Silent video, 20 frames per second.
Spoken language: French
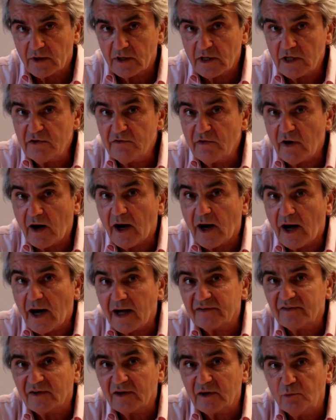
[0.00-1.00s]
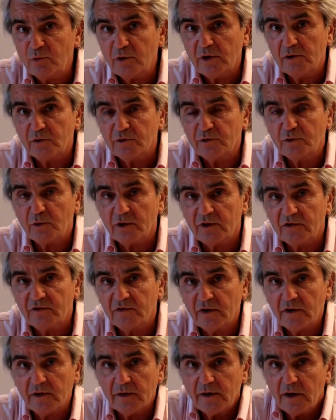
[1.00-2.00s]
Il va attribuer de
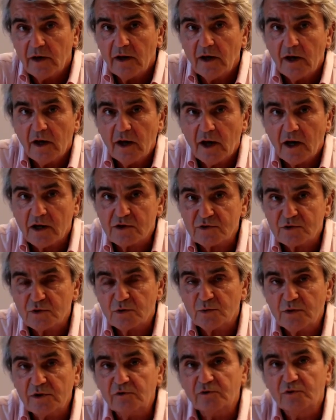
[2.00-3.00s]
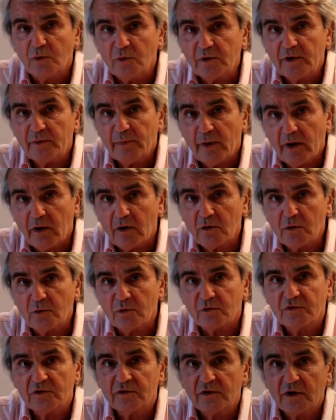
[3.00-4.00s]
l'autorité à celui dont les parents
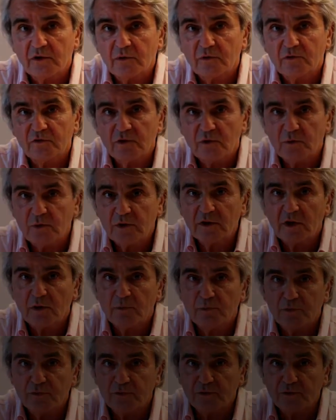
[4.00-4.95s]
considèrent que c'est lui qui a le plus